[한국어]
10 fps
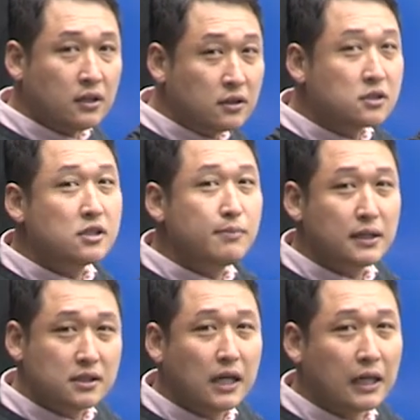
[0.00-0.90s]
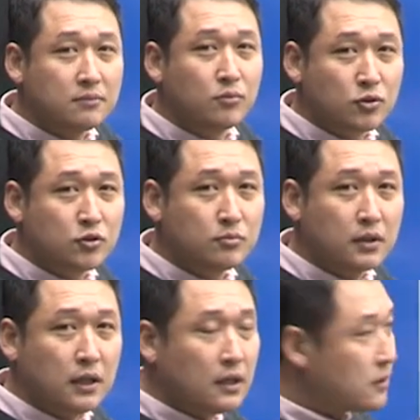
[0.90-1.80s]
극심하지는 않은 모습.
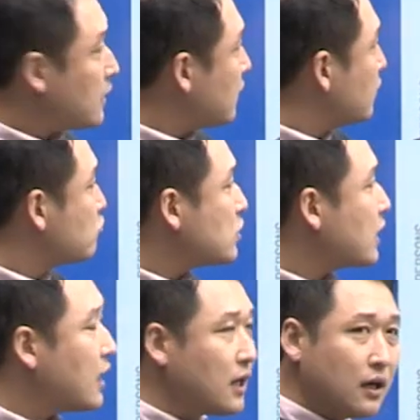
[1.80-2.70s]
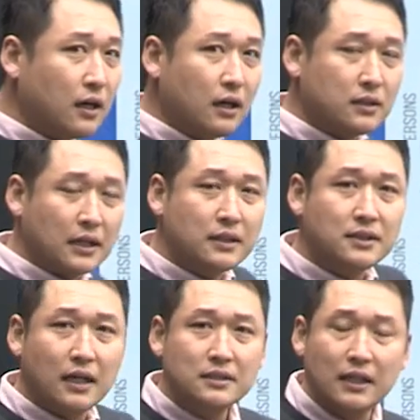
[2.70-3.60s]
근데 우리가 어,
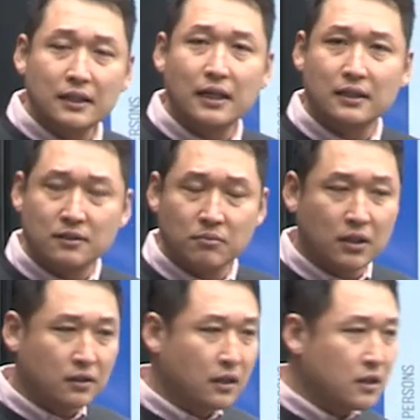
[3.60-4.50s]
생산을 한다 그러면